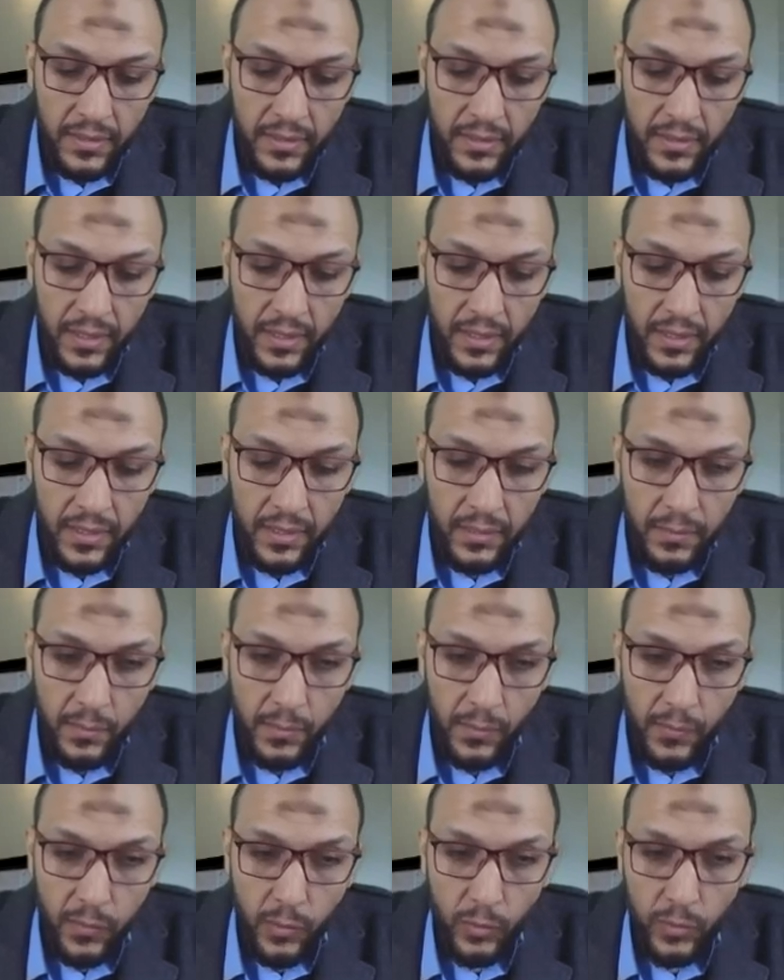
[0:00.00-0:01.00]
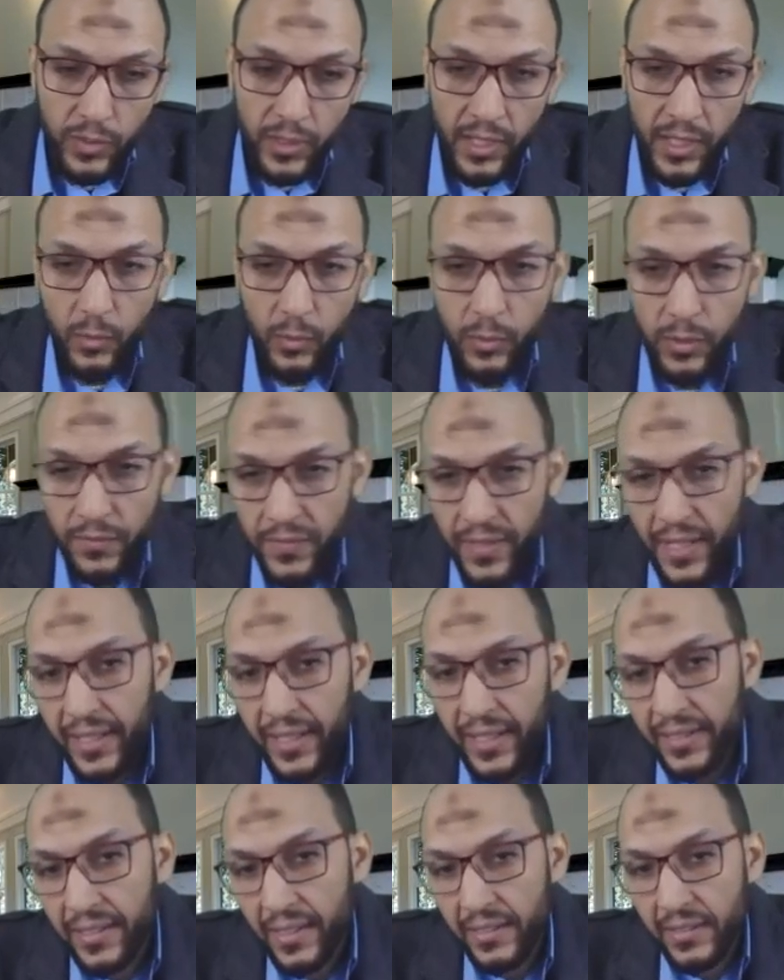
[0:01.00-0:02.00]
يعني المفروض ان احنا كنا في
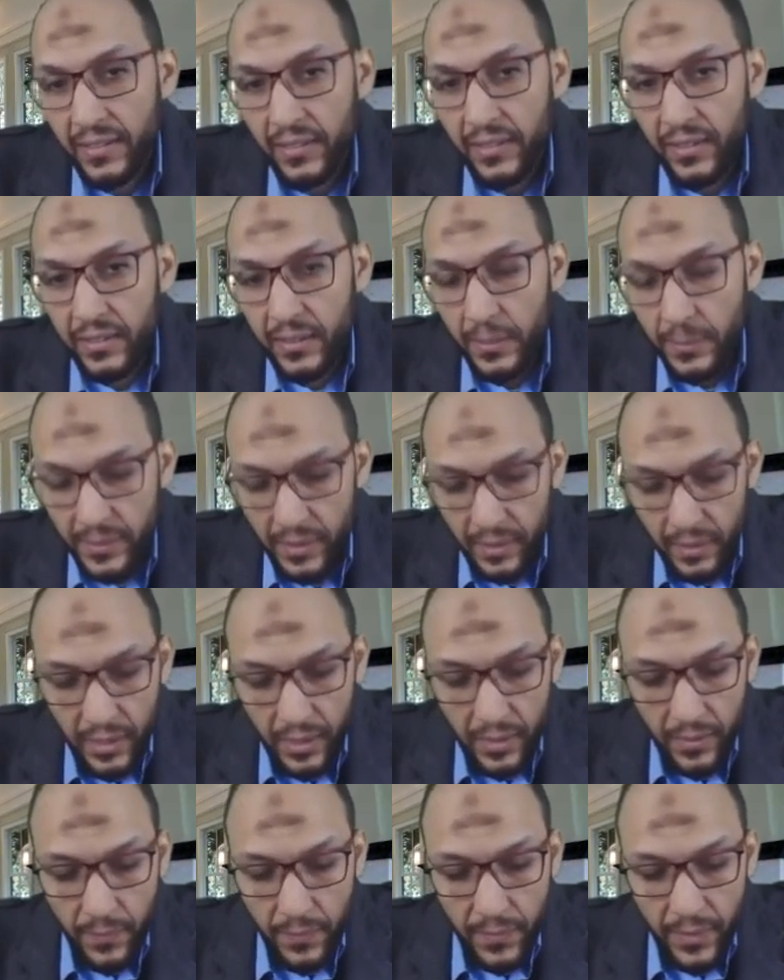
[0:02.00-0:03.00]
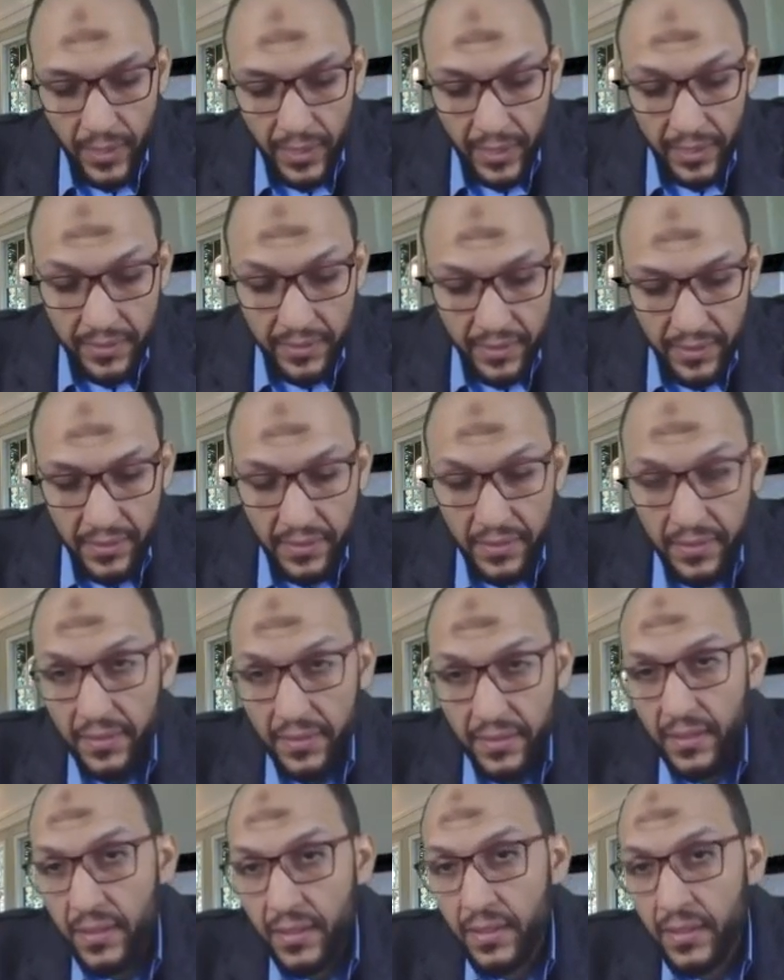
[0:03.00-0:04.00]
حاجات تانية تتغطى بصراحه حاجات
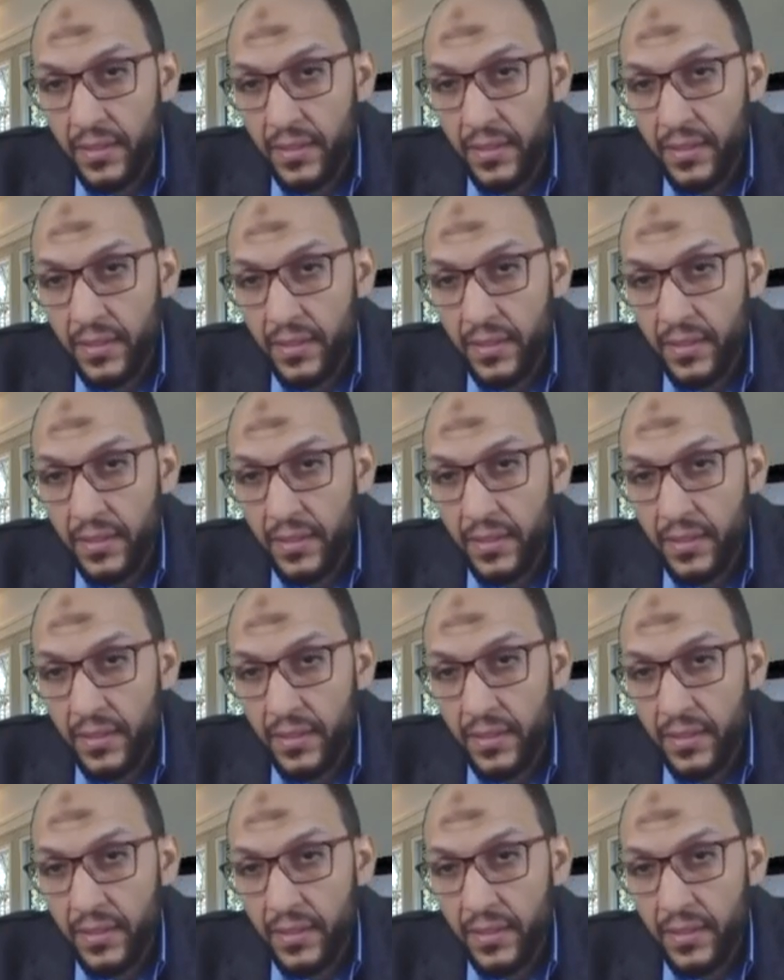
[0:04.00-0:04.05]
كتير